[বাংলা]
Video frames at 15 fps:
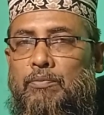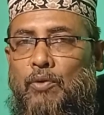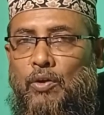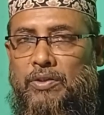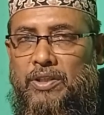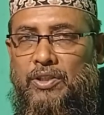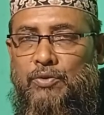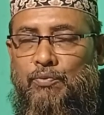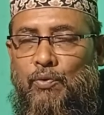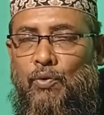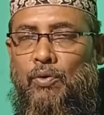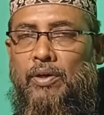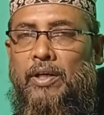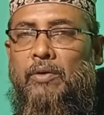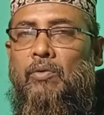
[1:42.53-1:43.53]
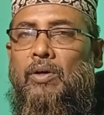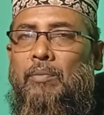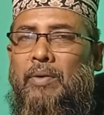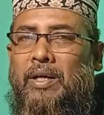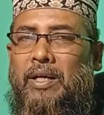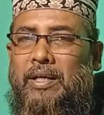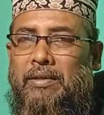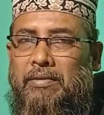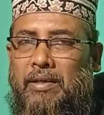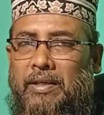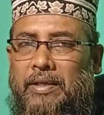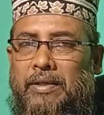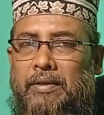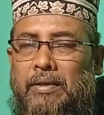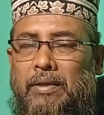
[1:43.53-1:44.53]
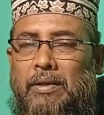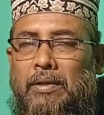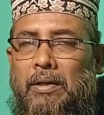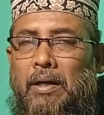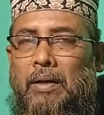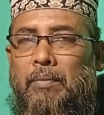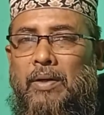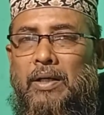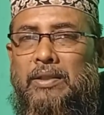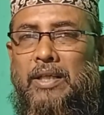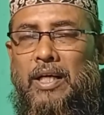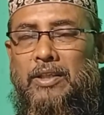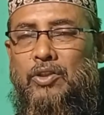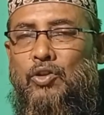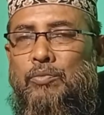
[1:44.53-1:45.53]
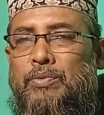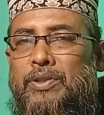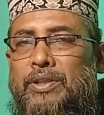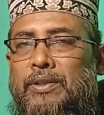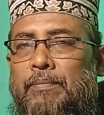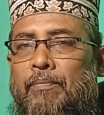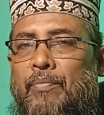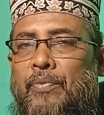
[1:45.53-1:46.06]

প্রসেস ফুড এগুলো আমরা খেয়ে থাকি আমরা শাকসবজি